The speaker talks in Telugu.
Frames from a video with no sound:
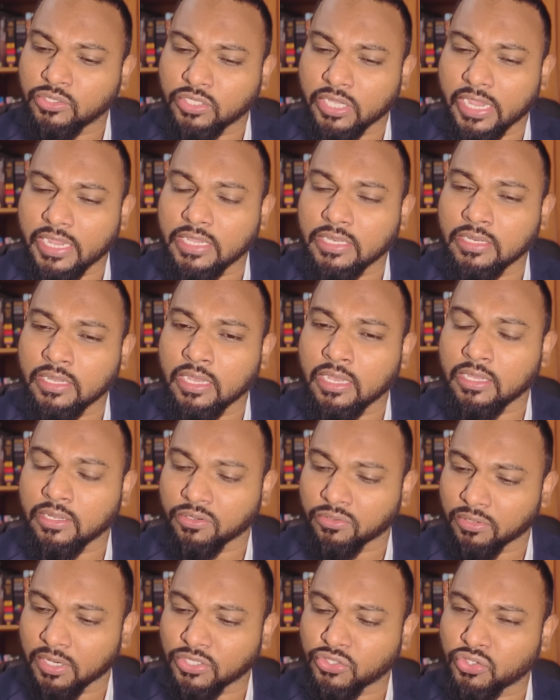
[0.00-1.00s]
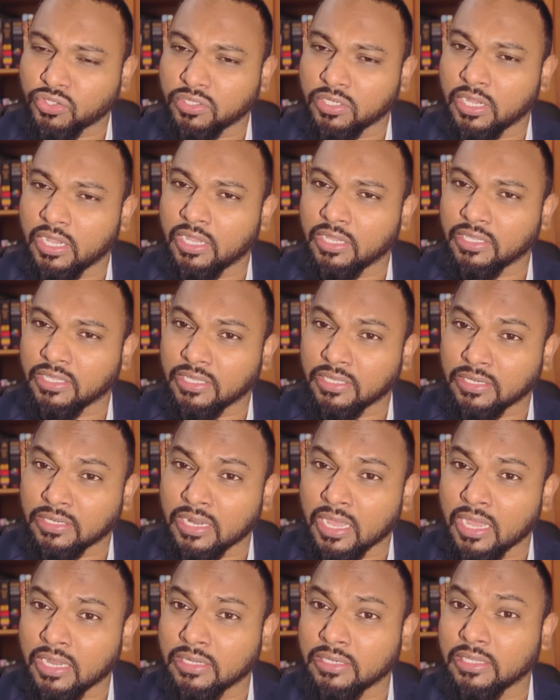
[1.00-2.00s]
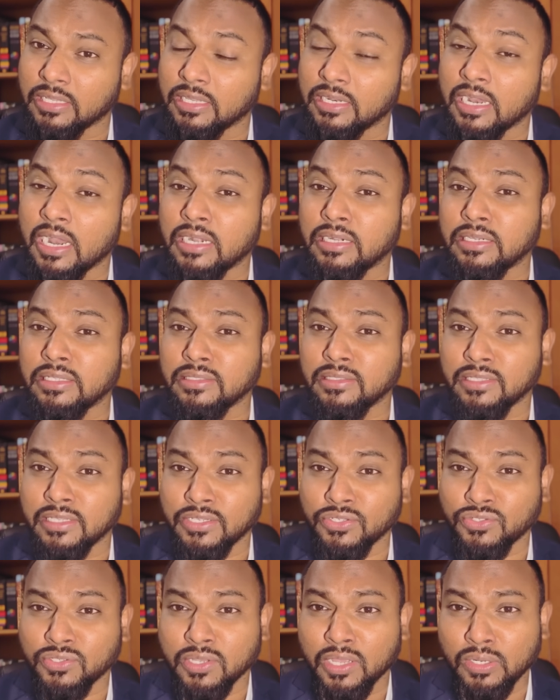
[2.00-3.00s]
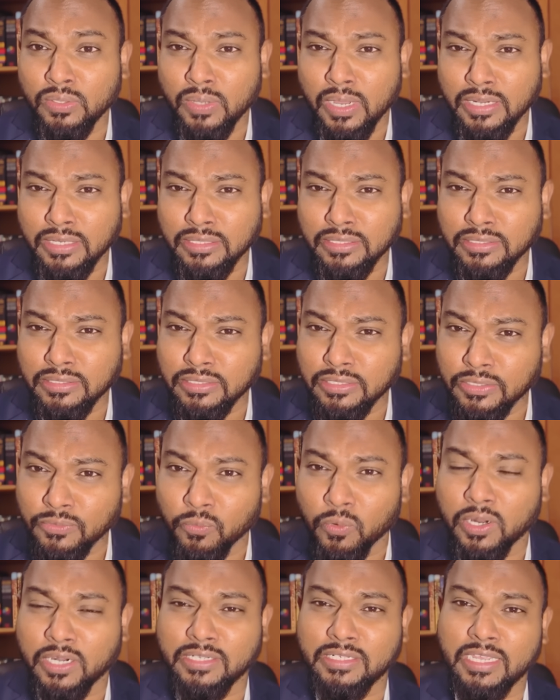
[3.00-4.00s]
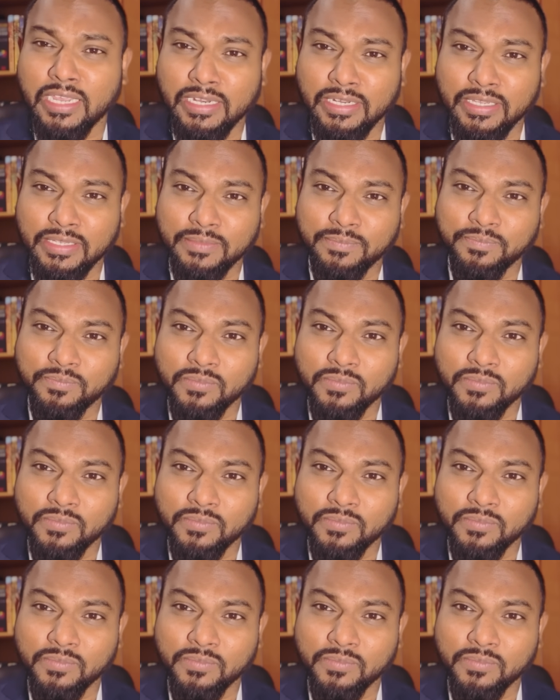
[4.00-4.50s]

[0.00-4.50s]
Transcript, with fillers: చైనా రష్యా ఇరాన్ ఇలాంటి దేశాలు అన్నీ ఒకటైనాయి